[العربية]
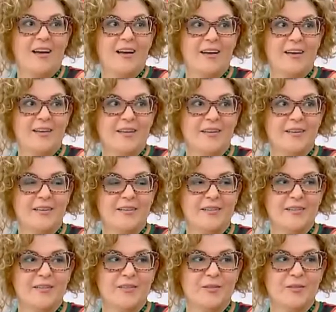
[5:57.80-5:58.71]

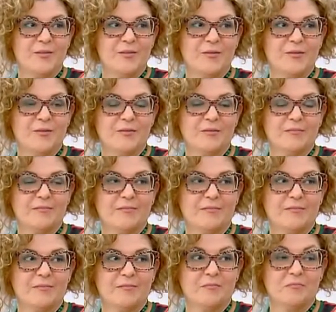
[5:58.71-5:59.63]
أه
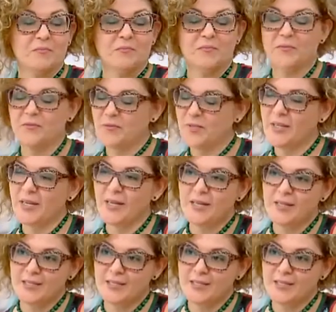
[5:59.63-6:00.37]
بفتكر